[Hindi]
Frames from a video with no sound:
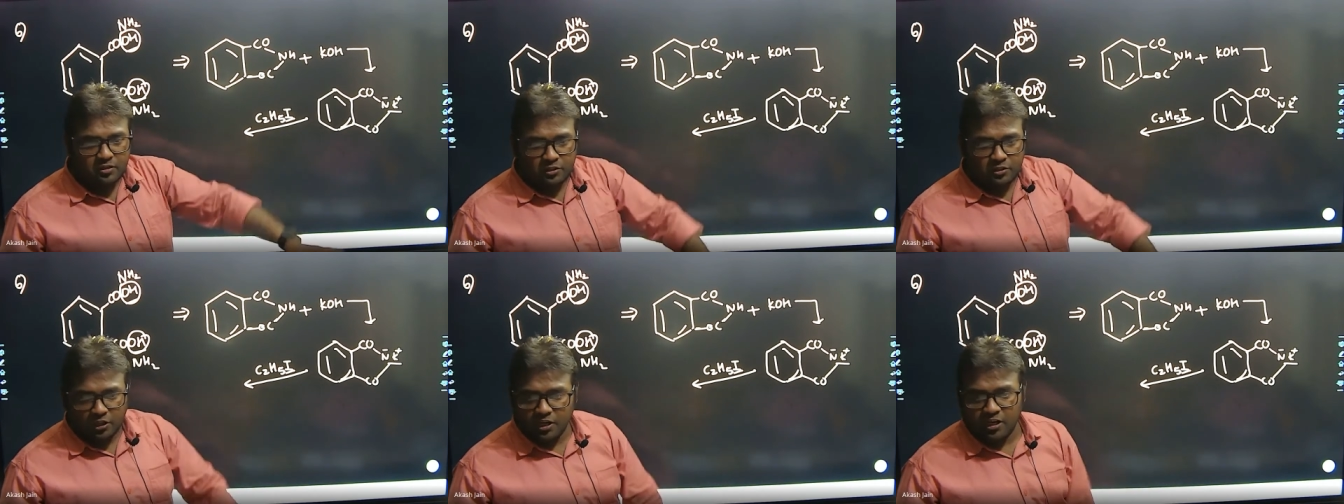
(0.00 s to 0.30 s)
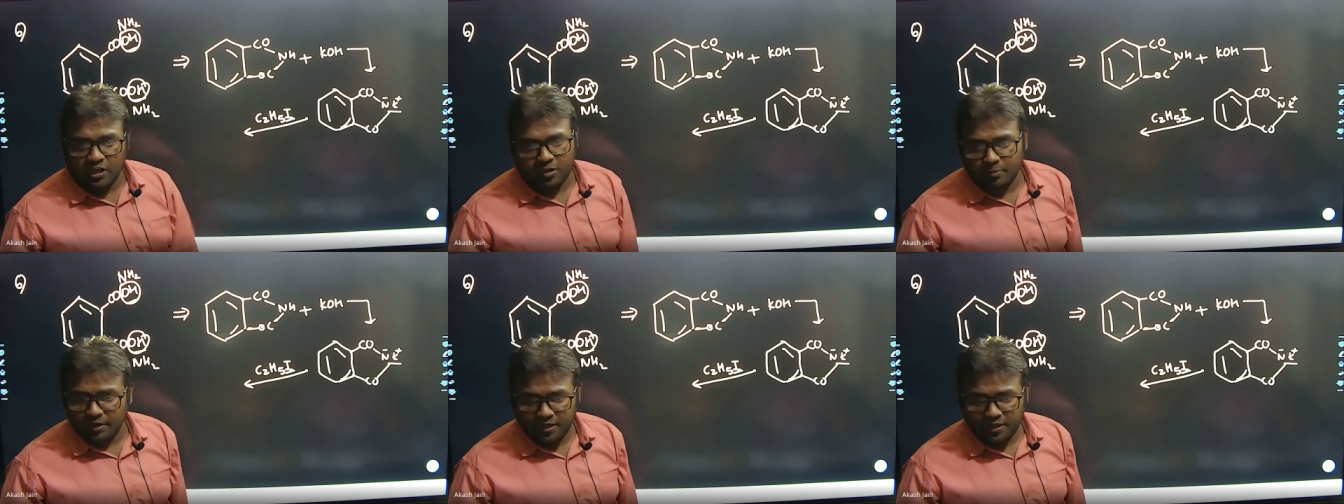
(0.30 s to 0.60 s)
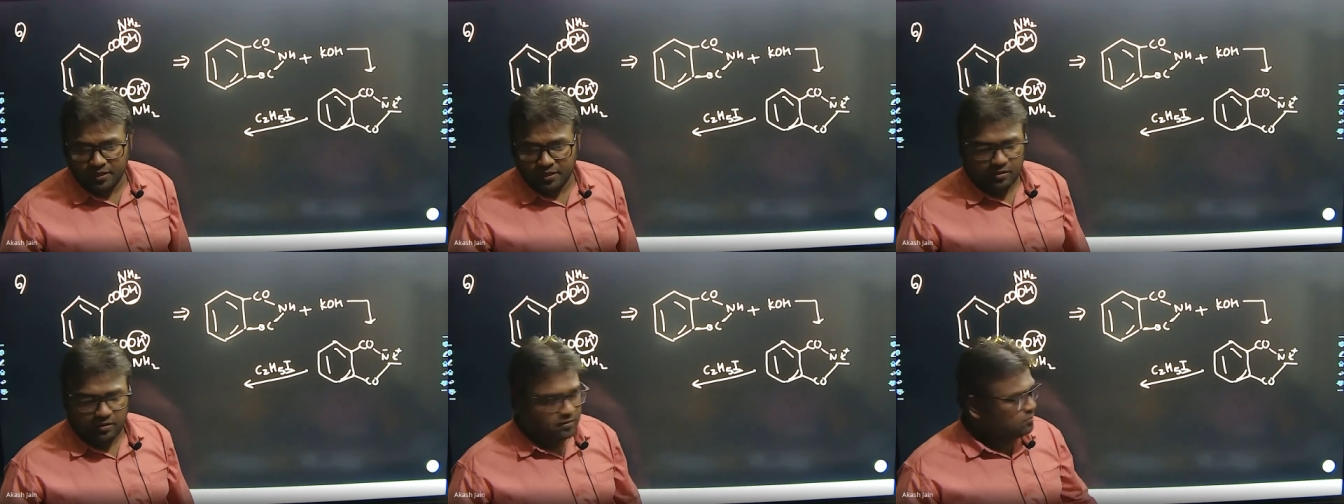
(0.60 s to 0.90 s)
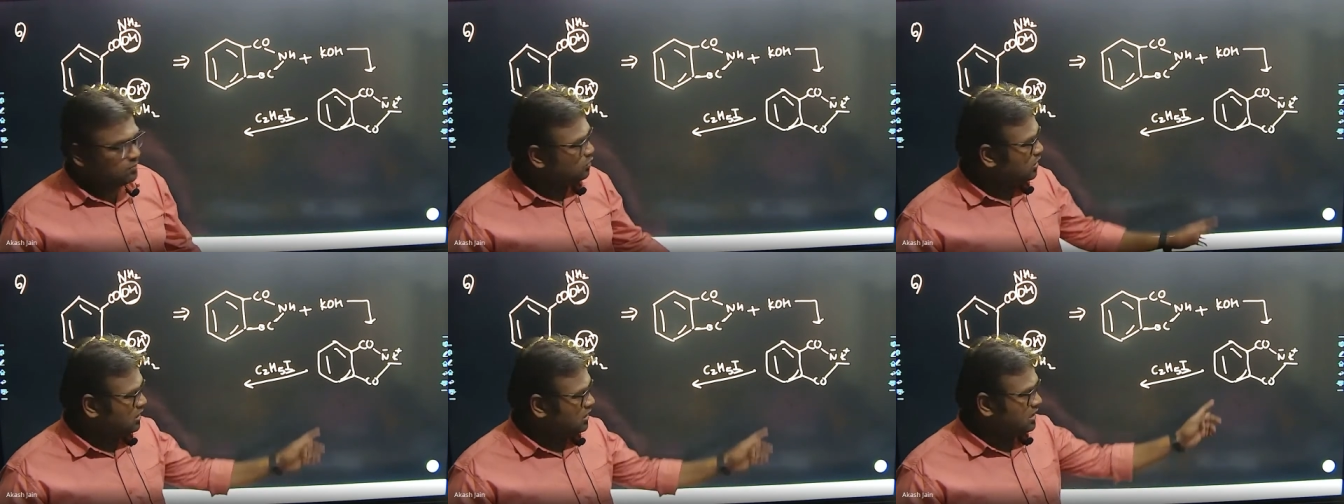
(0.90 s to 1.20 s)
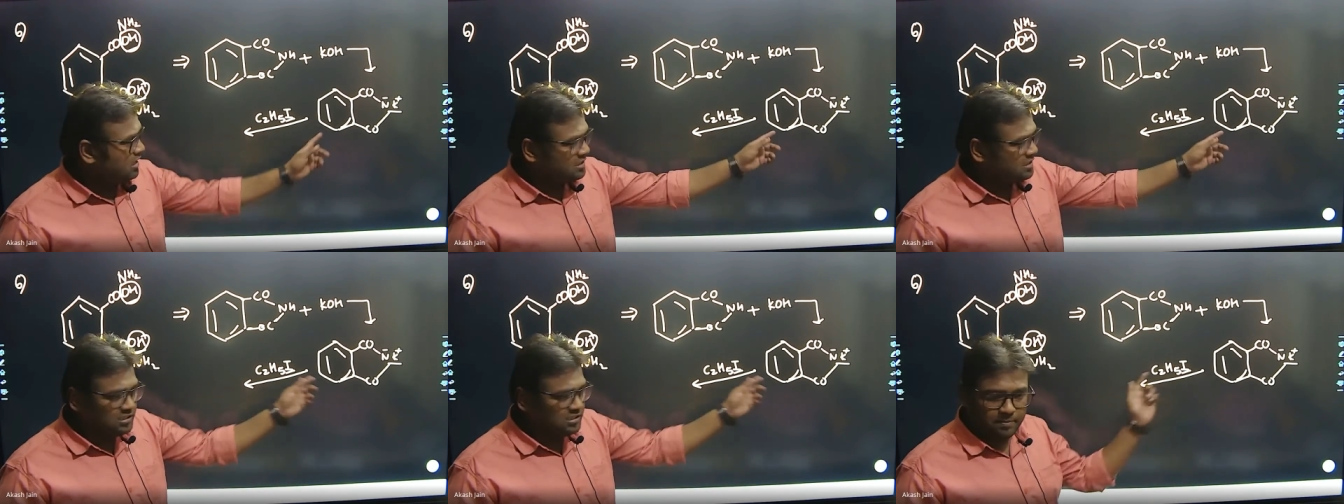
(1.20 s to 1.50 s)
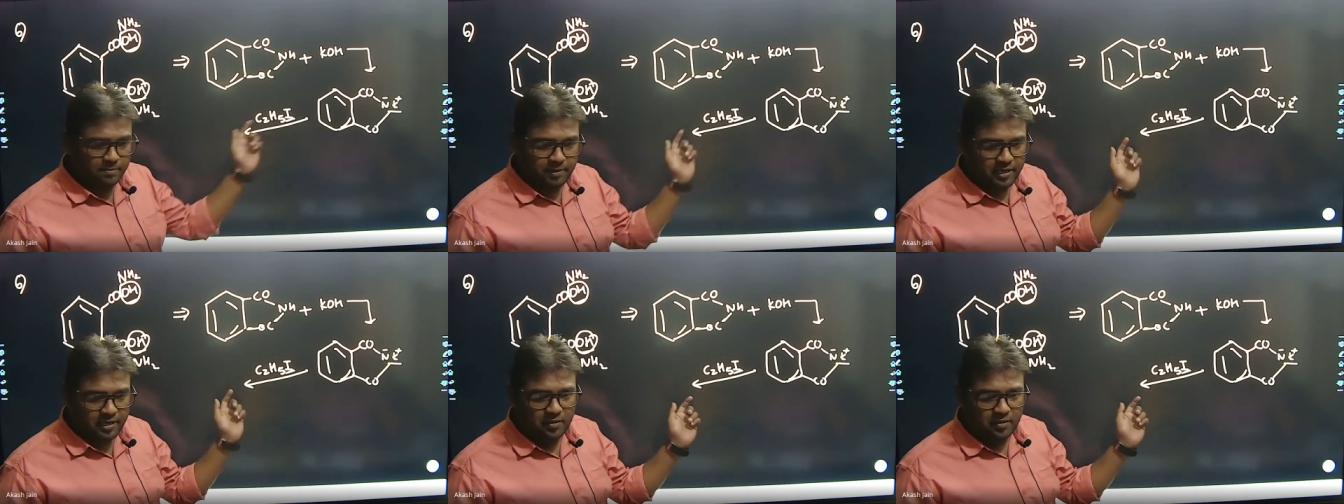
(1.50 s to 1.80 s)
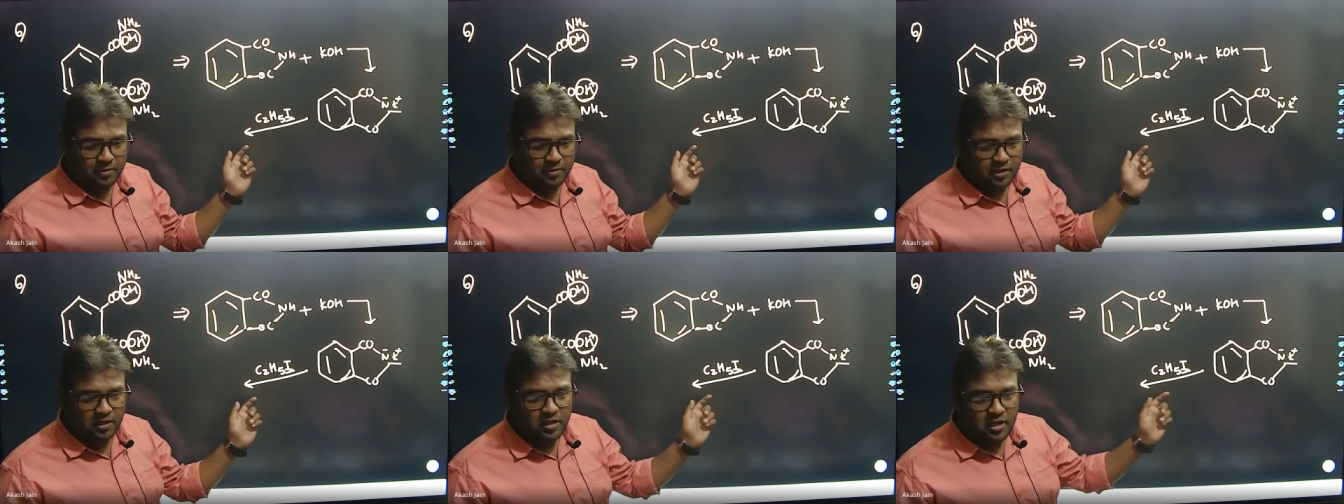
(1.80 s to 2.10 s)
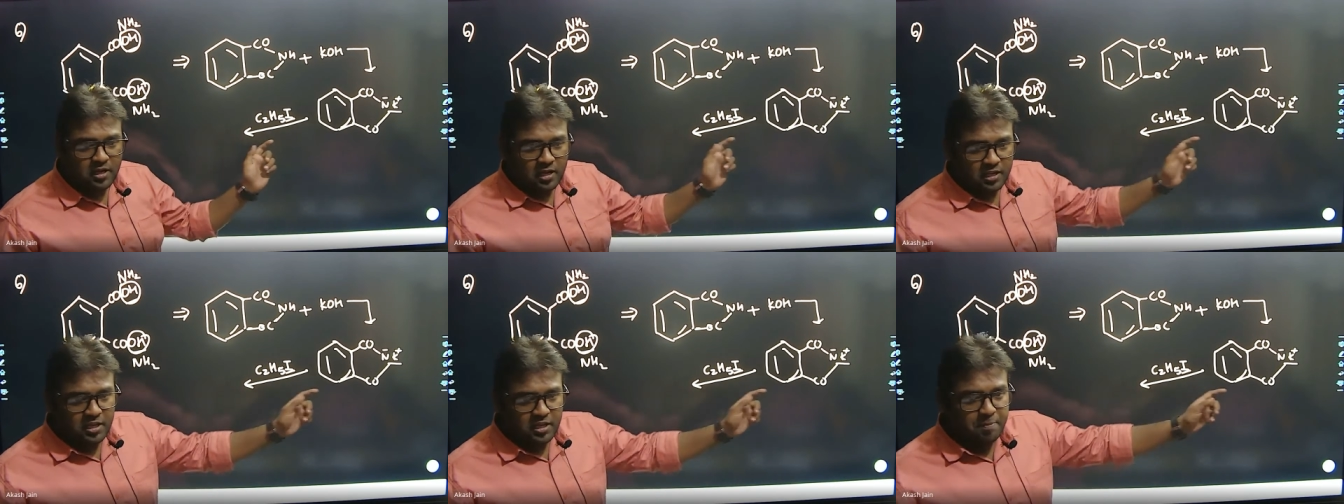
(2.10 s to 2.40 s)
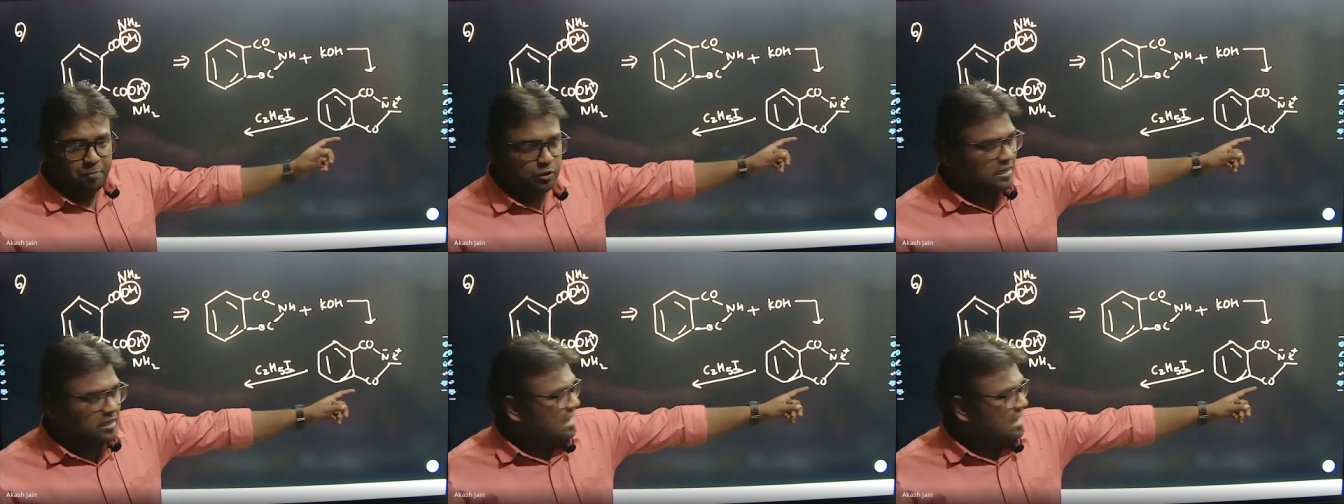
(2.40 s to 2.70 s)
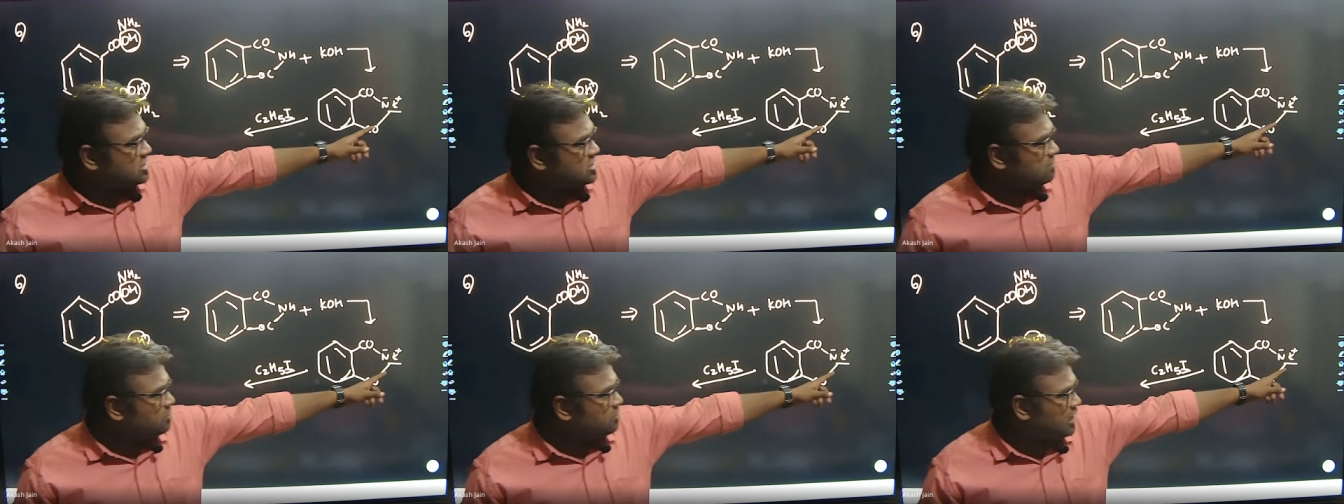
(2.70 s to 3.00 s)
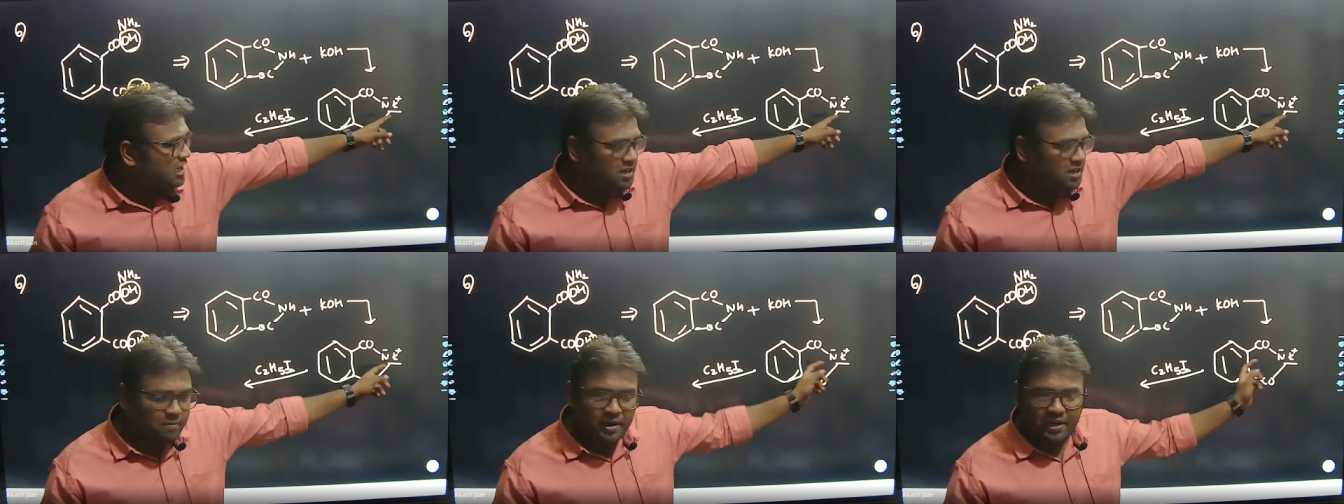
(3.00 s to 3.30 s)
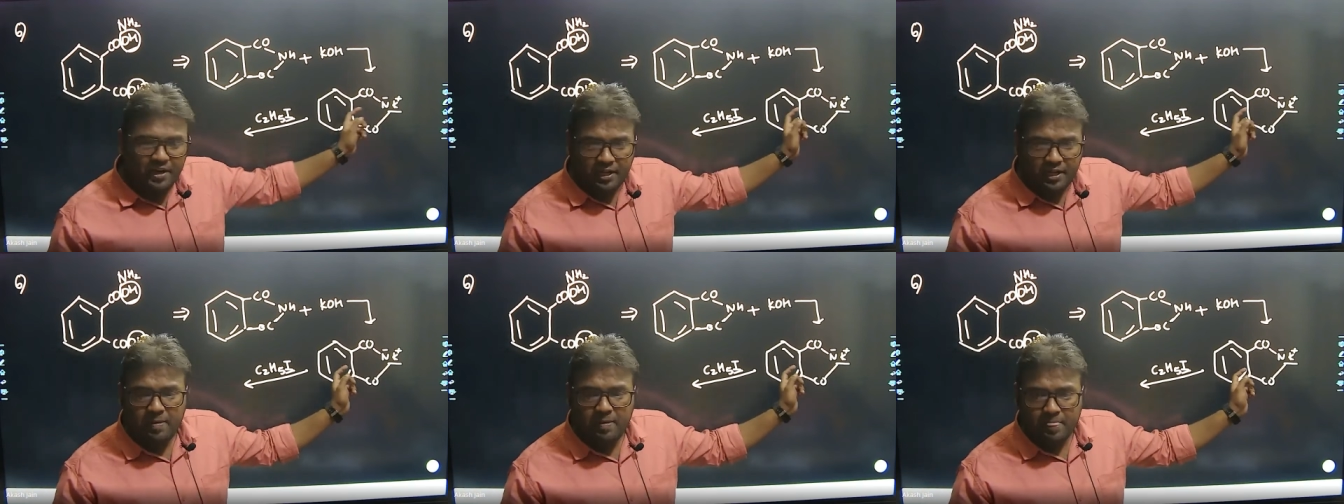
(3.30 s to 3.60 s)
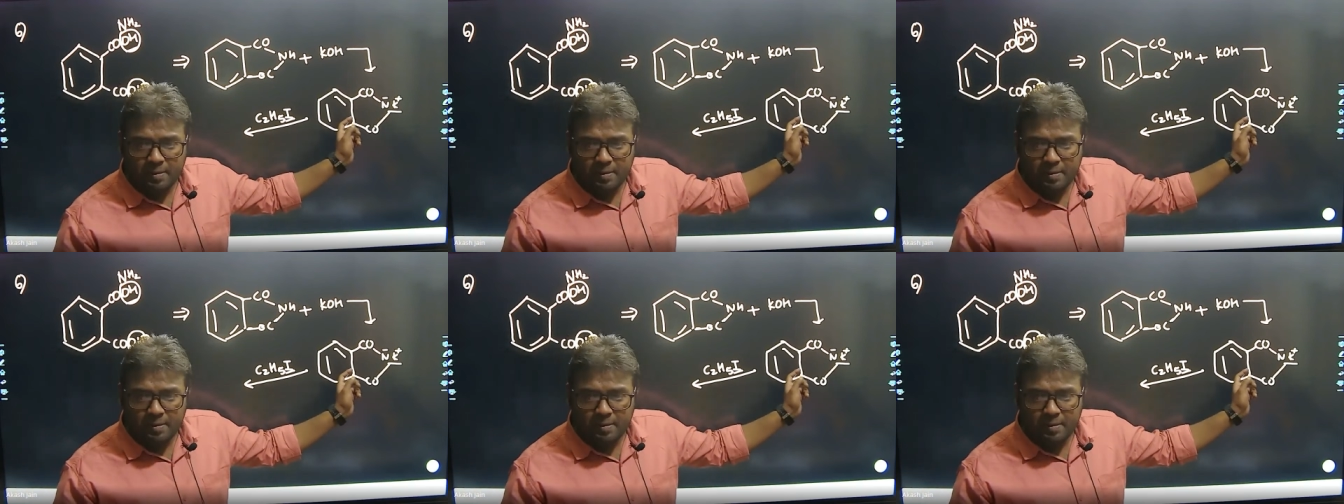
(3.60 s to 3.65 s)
हालामाइड वो अगला स्टेप आ जाएगा ये पोटेशियम हालामाइड है